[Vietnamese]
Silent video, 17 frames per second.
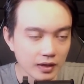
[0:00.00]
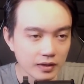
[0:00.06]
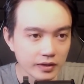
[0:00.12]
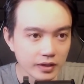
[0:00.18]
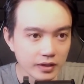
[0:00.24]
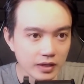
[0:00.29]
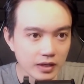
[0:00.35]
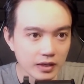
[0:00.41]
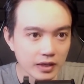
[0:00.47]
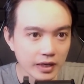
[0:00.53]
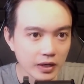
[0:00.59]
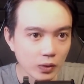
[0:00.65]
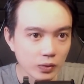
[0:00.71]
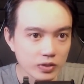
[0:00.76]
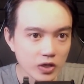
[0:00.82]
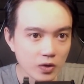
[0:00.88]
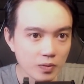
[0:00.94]
Thứ nhất là
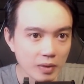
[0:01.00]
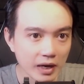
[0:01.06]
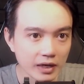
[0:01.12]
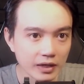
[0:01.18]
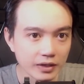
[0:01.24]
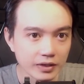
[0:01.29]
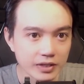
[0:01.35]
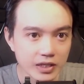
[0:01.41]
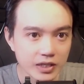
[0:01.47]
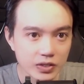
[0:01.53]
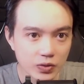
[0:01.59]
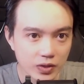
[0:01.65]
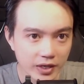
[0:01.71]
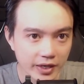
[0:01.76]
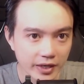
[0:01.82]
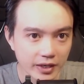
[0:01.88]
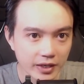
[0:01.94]
đầu trâu mặt ngựa sẽ xuất
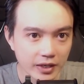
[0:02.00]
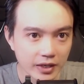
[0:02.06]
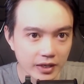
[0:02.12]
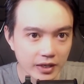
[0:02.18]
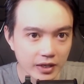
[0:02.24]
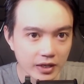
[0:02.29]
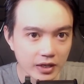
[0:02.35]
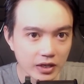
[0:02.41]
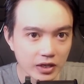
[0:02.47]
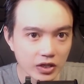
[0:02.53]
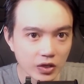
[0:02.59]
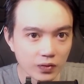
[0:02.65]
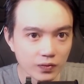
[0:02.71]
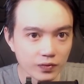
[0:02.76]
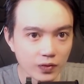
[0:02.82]
hiện, dùng